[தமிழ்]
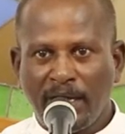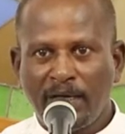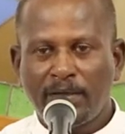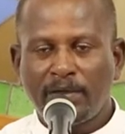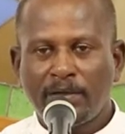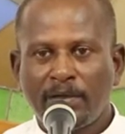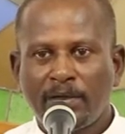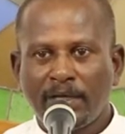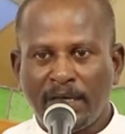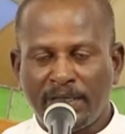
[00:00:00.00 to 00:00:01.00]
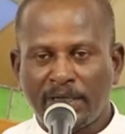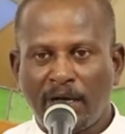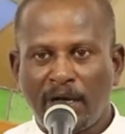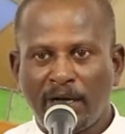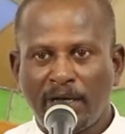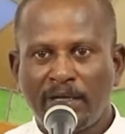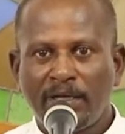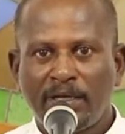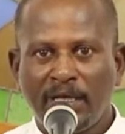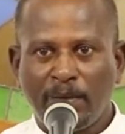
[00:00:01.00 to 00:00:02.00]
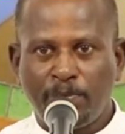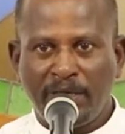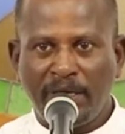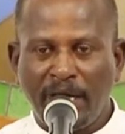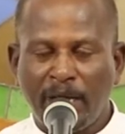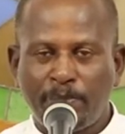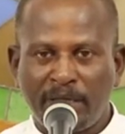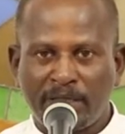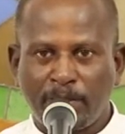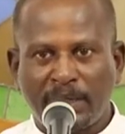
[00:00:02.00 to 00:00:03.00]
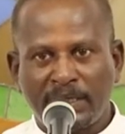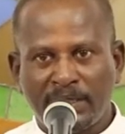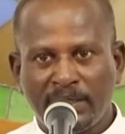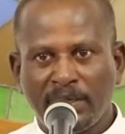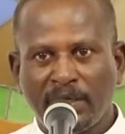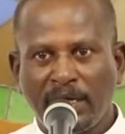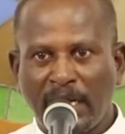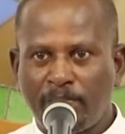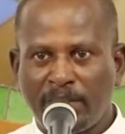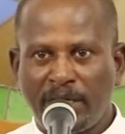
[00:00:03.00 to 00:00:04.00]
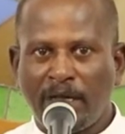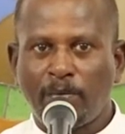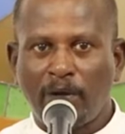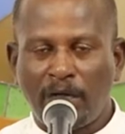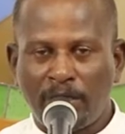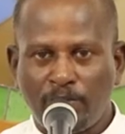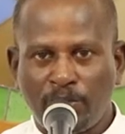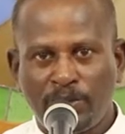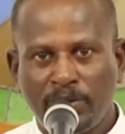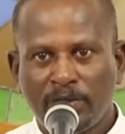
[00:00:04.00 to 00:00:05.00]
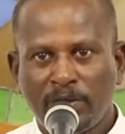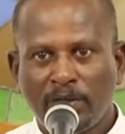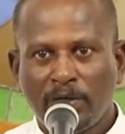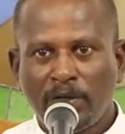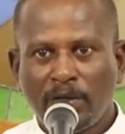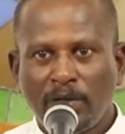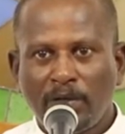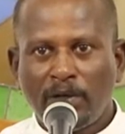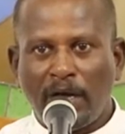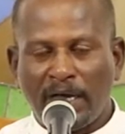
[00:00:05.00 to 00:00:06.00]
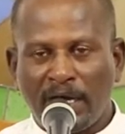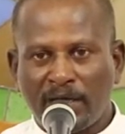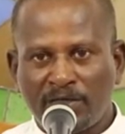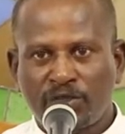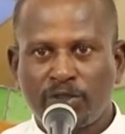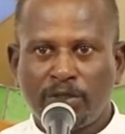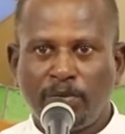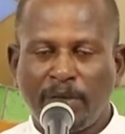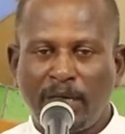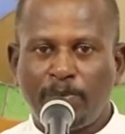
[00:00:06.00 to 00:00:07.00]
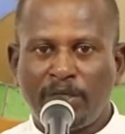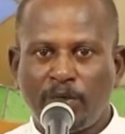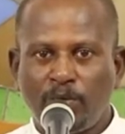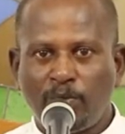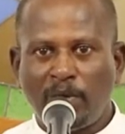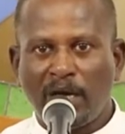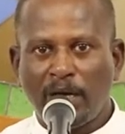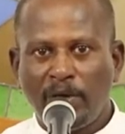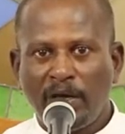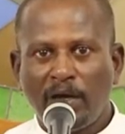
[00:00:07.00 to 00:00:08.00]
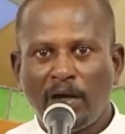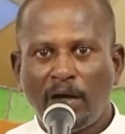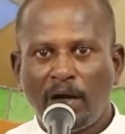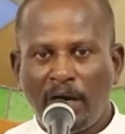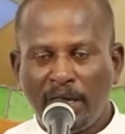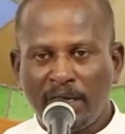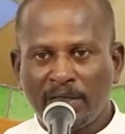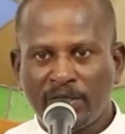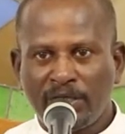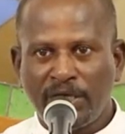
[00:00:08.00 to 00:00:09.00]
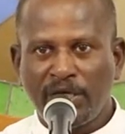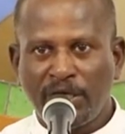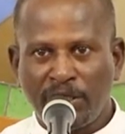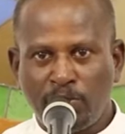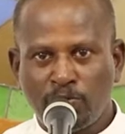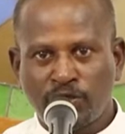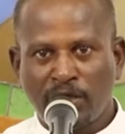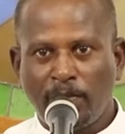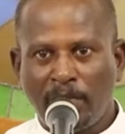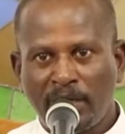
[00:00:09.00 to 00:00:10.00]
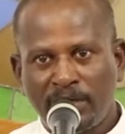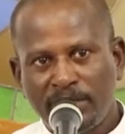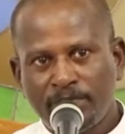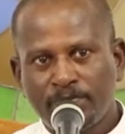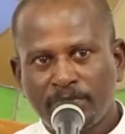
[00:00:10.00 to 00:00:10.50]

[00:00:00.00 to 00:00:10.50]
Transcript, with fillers: ஏன் எதற்காக எப்படி ஏற்படுத்தப்பட்டது என்பதை நாம் காணும்போது அங்கே கிறிஸ்து பிறப்பதற்கு முன்பாகவே ஆயிரத்தி எழுநூற்றாம் ஆண்டு